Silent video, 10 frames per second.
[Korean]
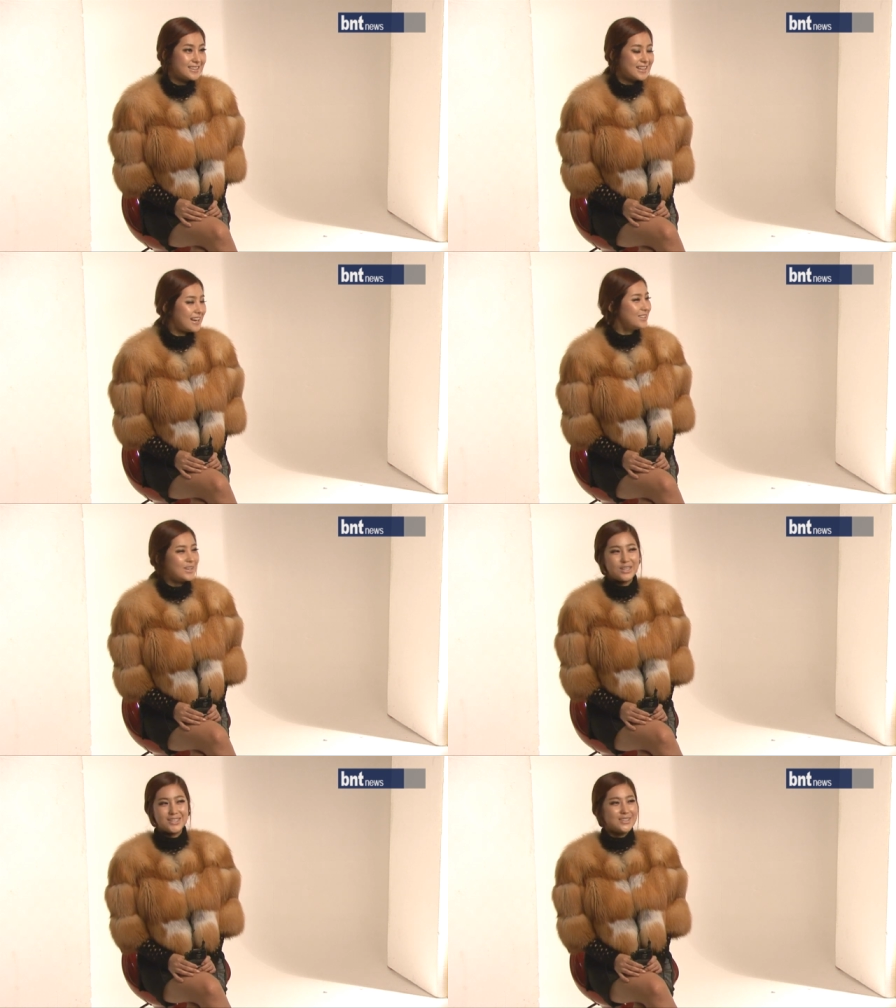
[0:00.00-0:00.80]
아,
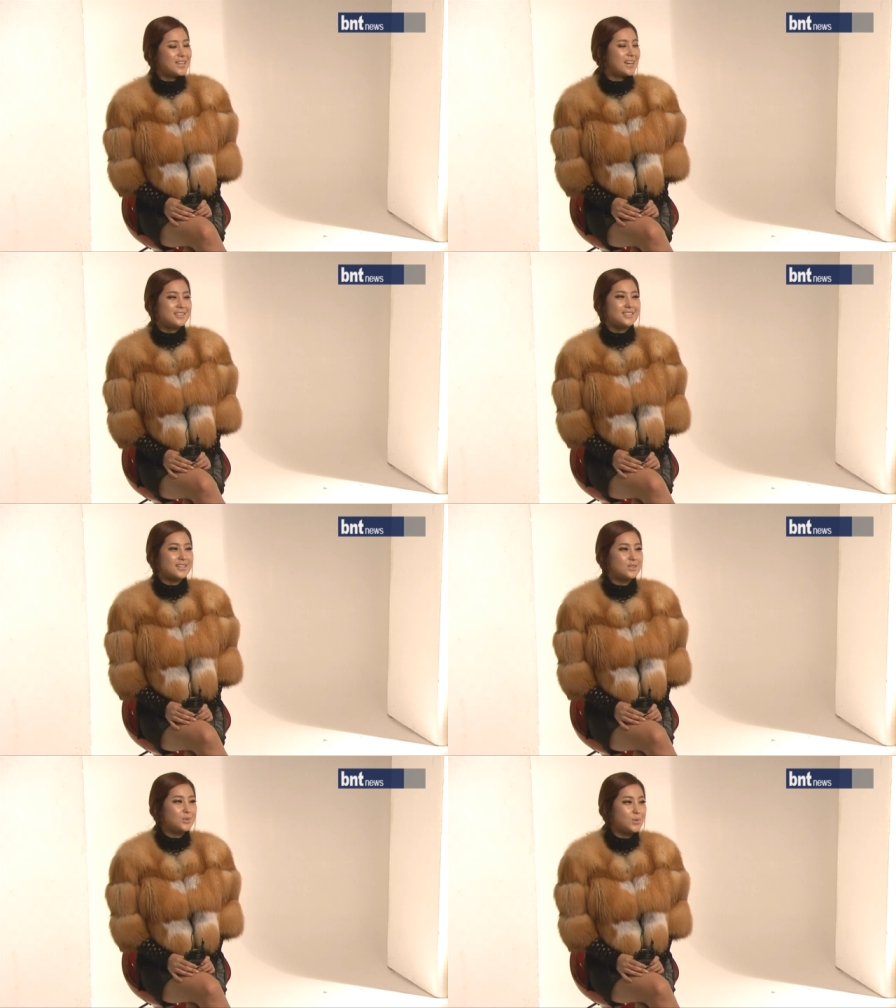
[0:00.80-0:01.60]
아니요, 아니요. 다른
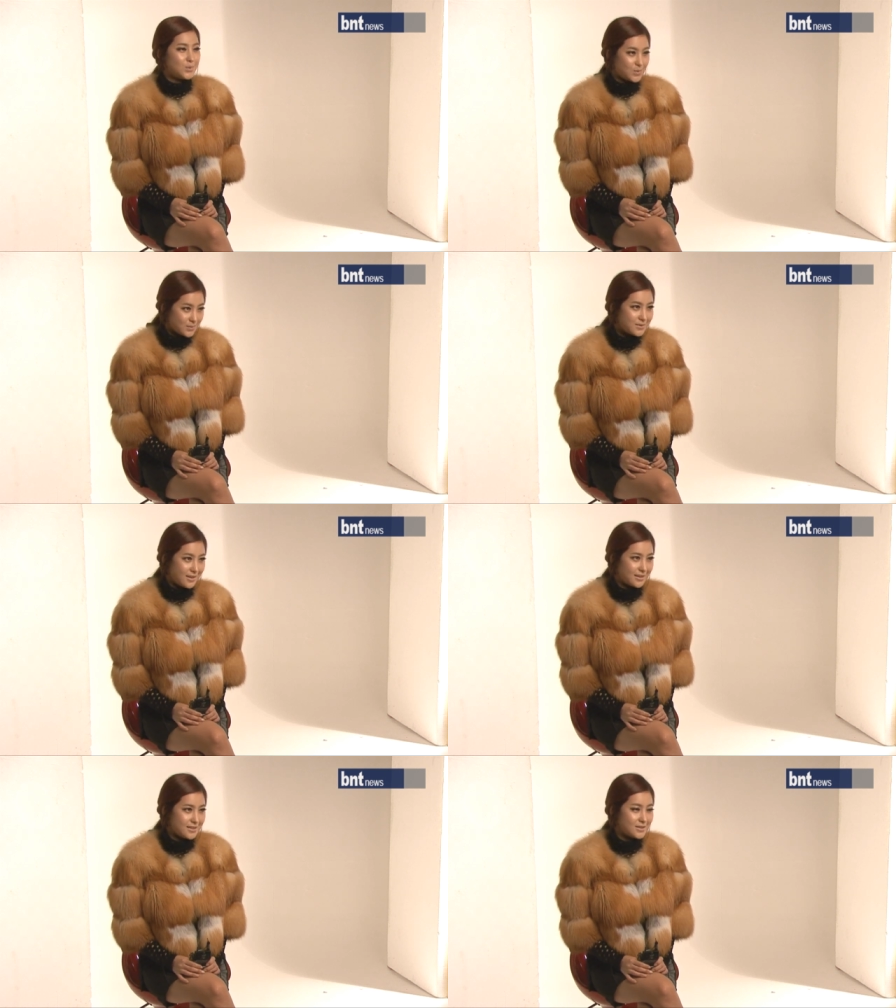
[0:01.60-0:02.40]
장르로
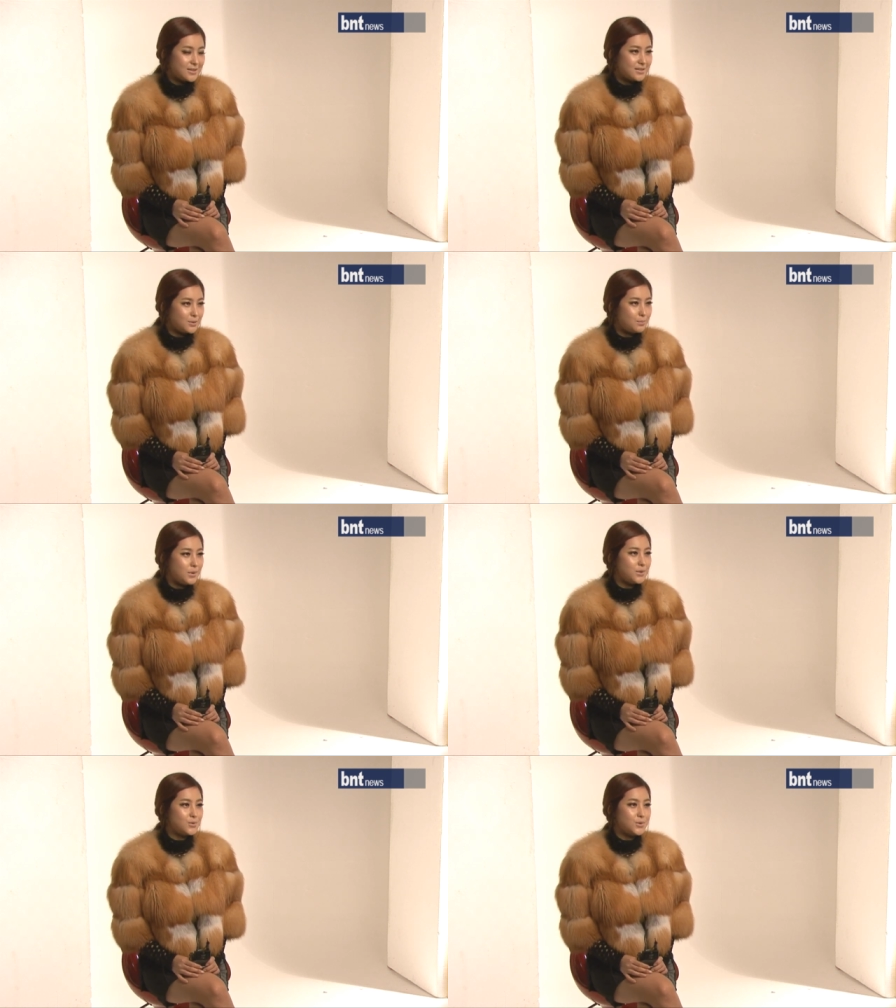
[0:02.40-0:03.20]
네,
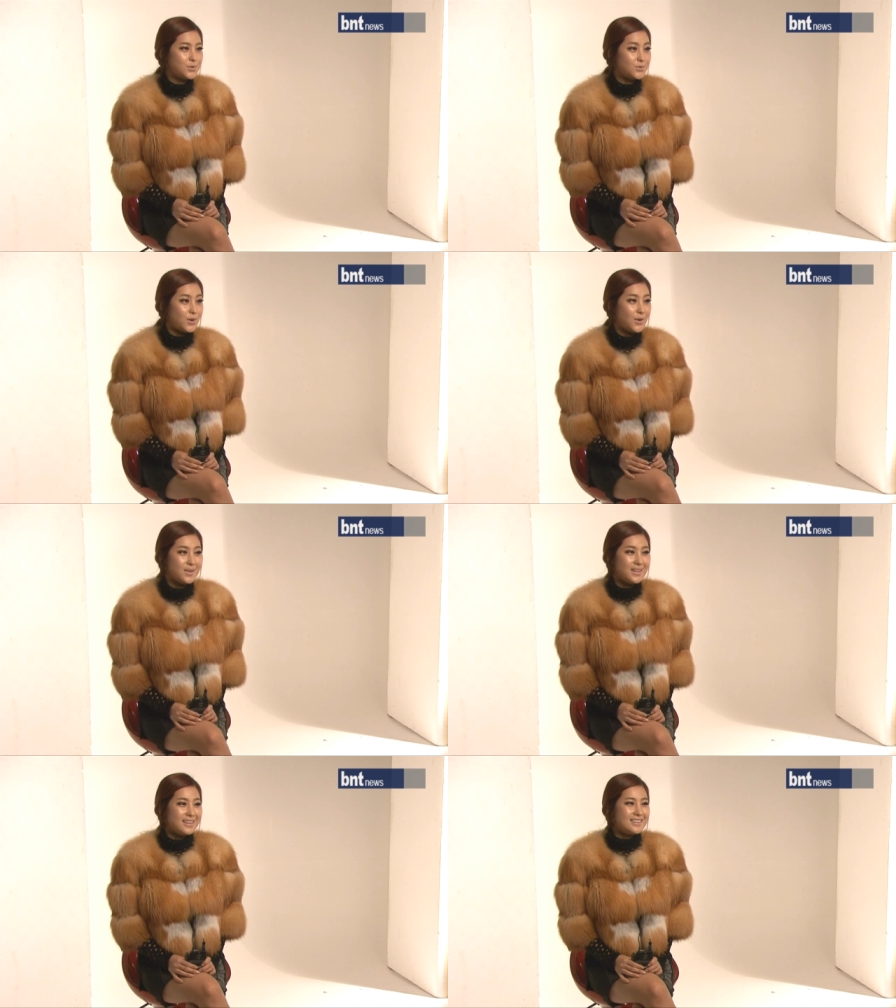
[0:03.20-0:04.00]
집필 중이고요.
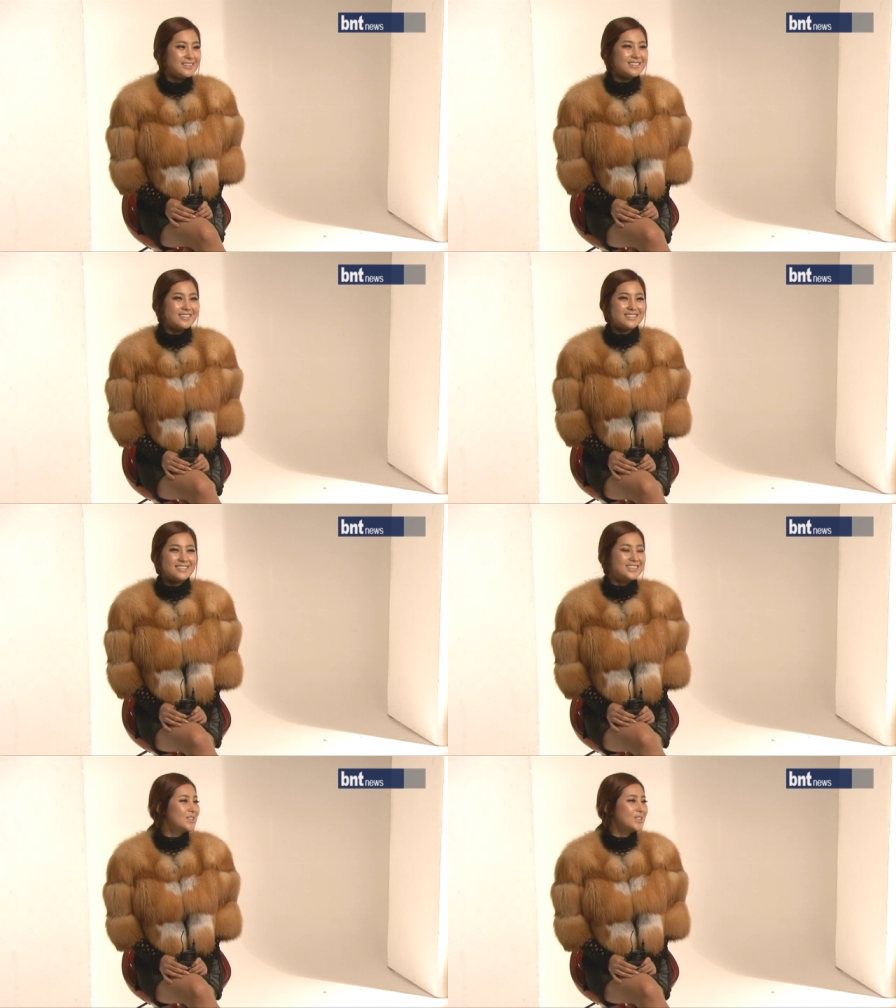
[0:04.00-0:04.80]

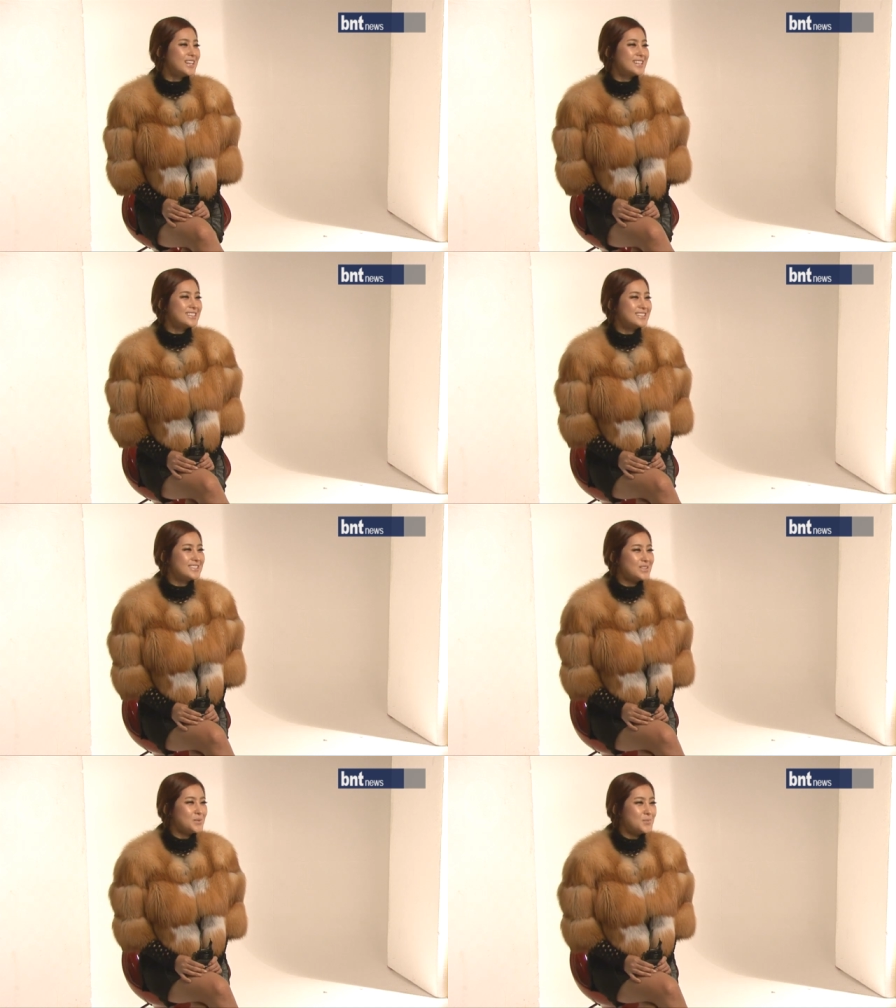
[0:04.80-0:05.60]
그, 그거는
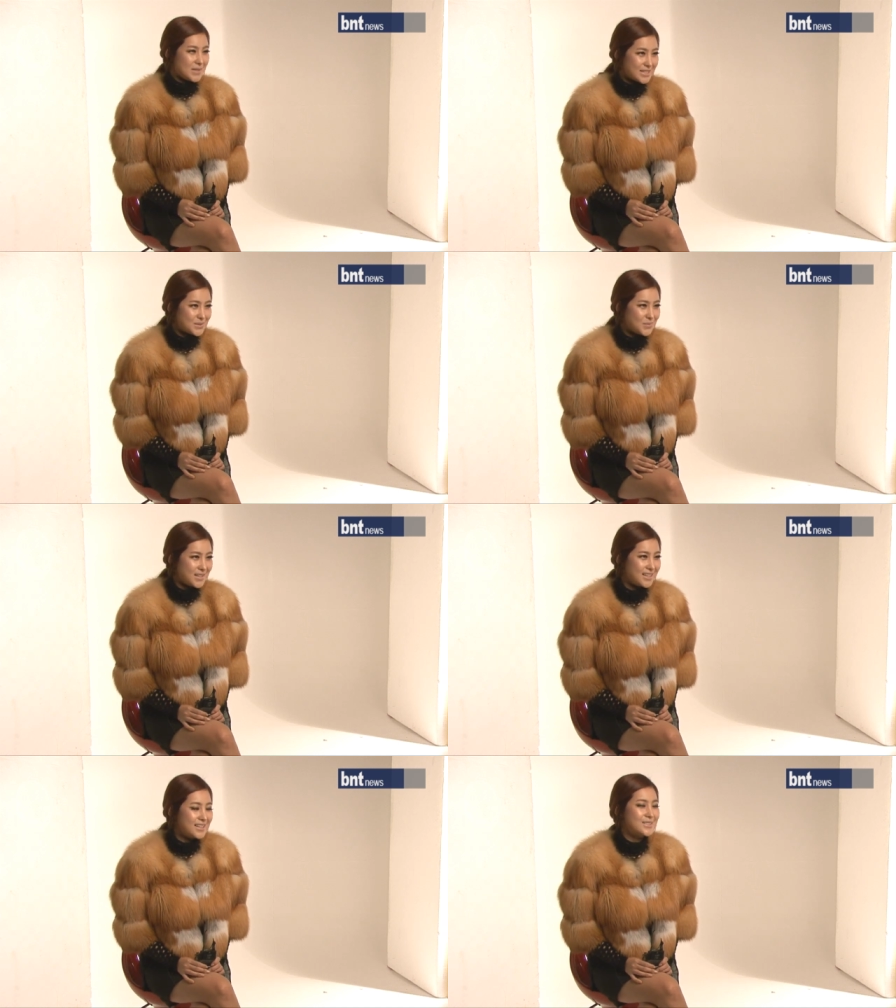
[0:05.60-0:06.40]
아직은 좀
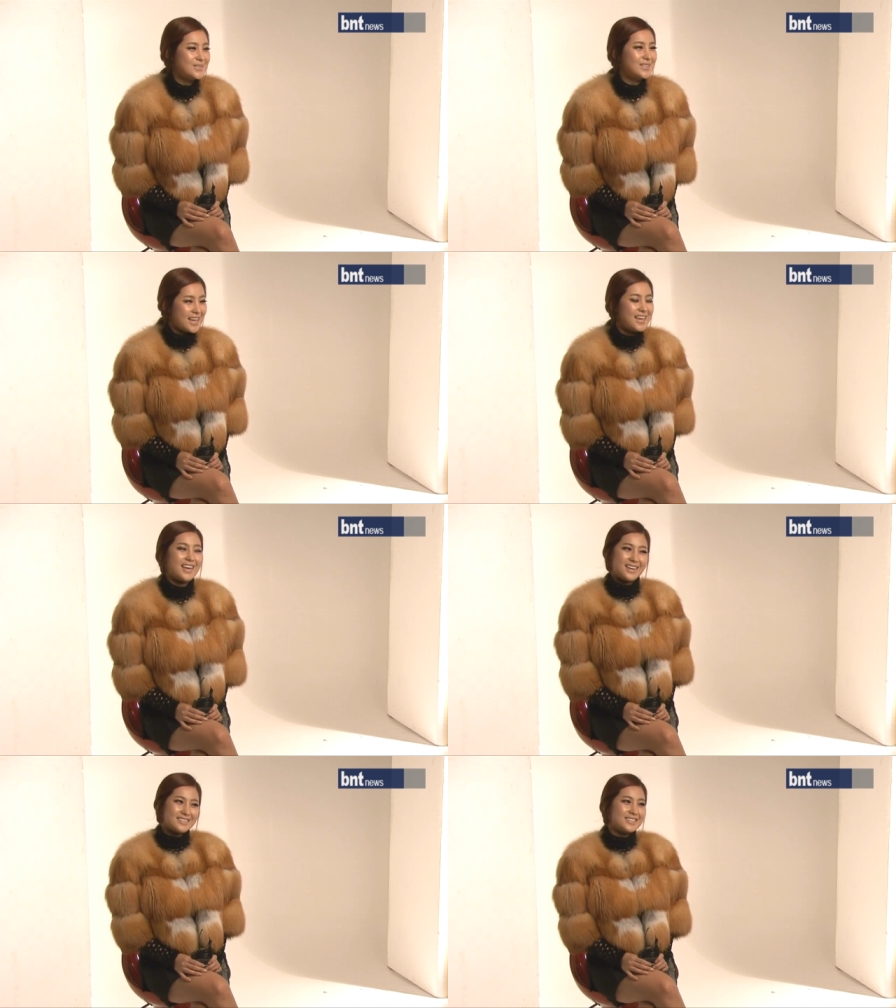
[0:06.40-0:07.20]
말씀드리기가 좀, 예.
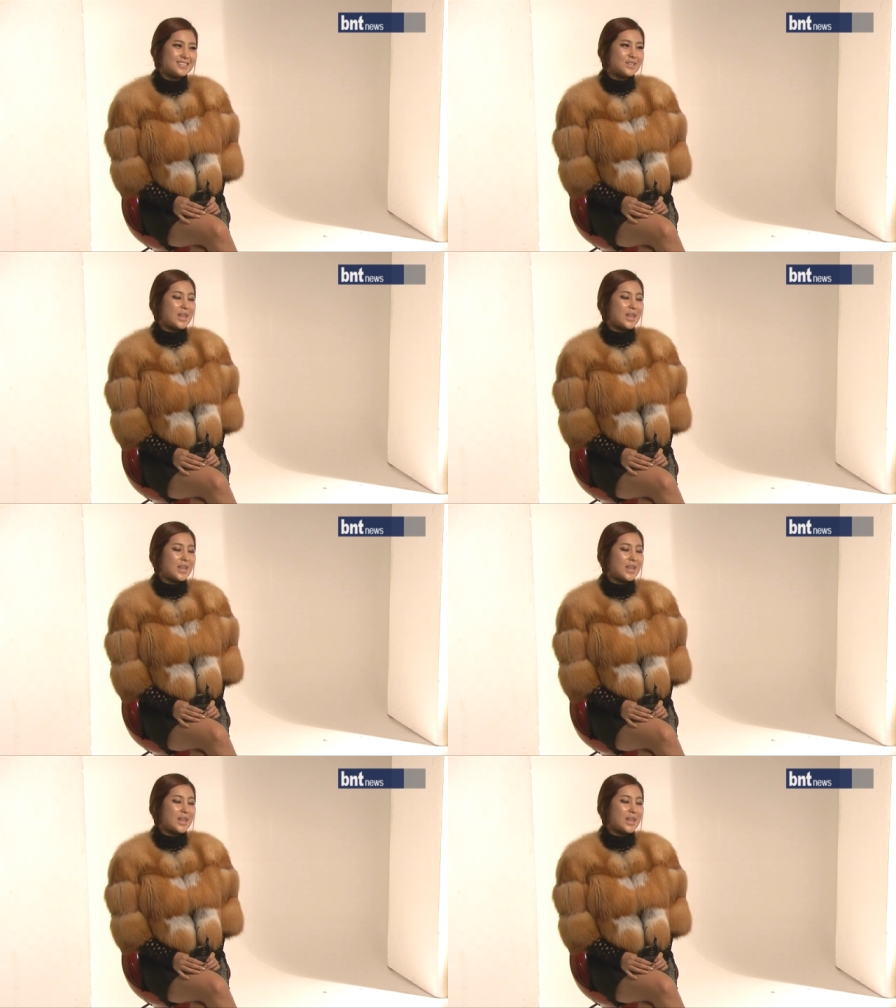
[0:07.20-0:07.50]
네, 그래서